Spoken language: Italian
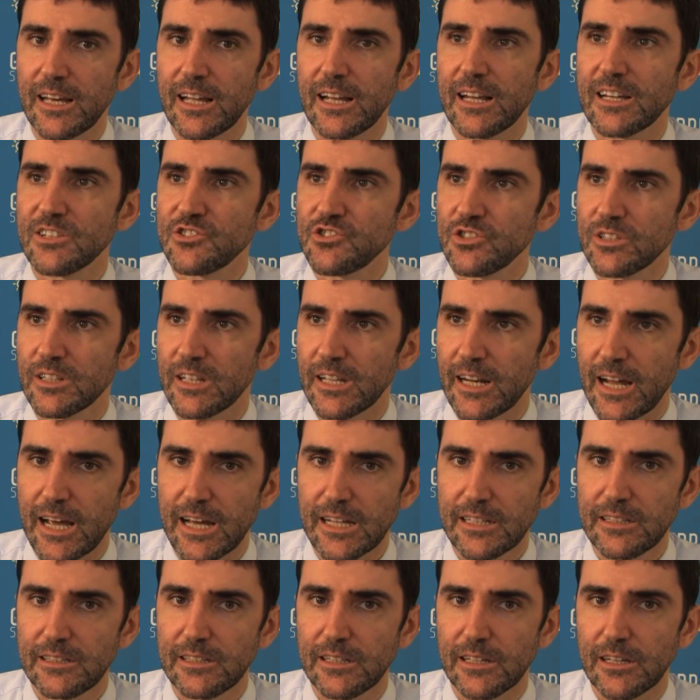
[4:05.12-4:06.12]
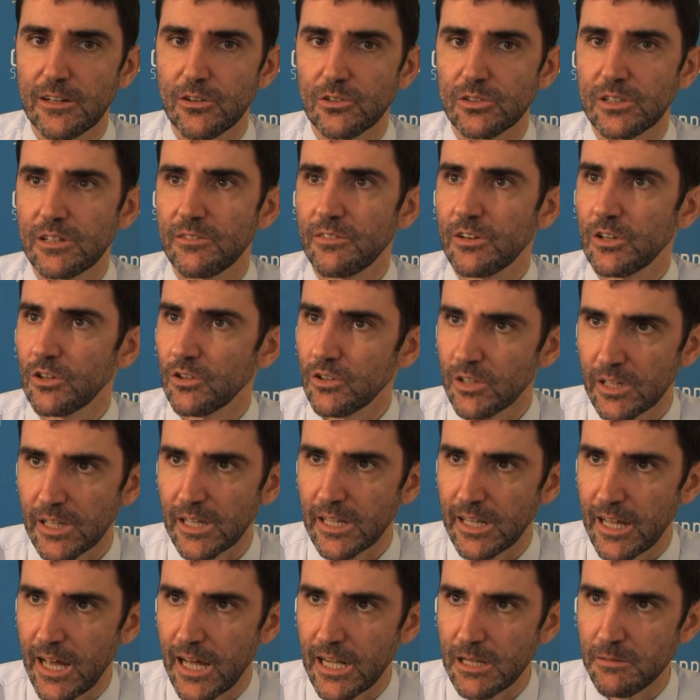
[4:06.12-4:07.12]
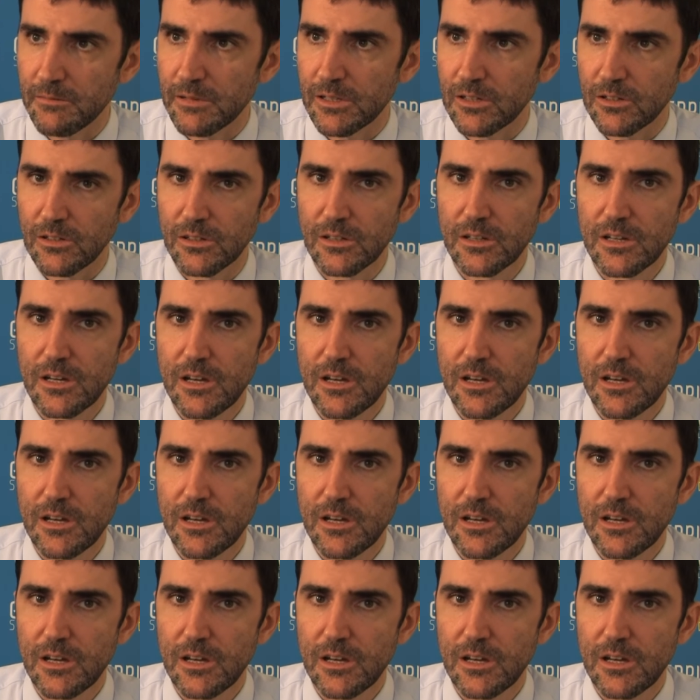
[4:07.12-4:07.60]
che le ha generate o dai valori che le animano.